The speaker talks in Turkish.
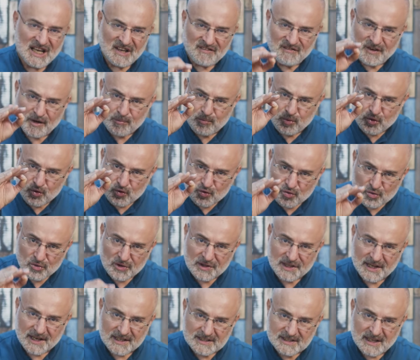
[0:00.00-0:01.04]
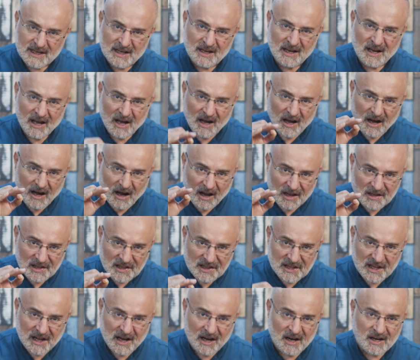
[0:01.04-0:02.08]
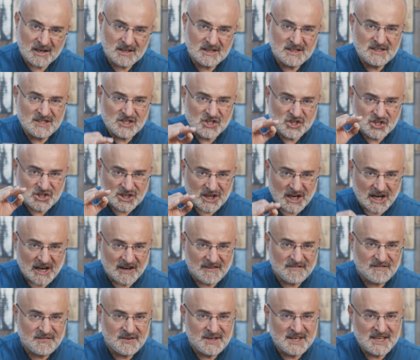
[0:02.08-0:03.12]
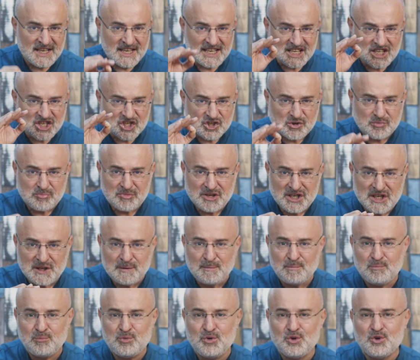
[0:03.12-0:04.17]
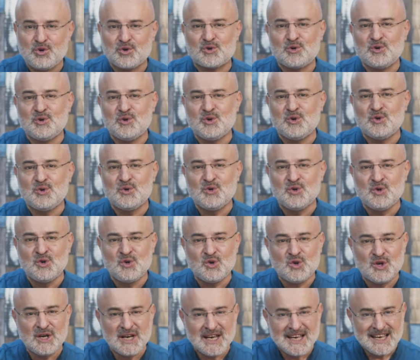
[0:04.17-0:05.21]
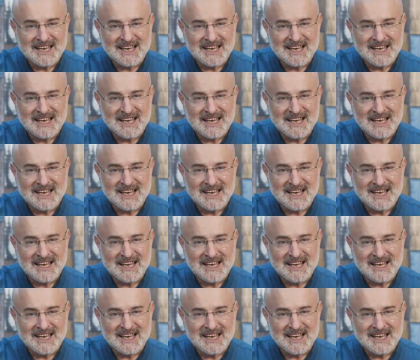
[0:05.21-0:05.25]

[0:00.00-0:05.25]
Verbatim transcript: ve bununla da Allah'ın Şafi isminin büyüklüğünü,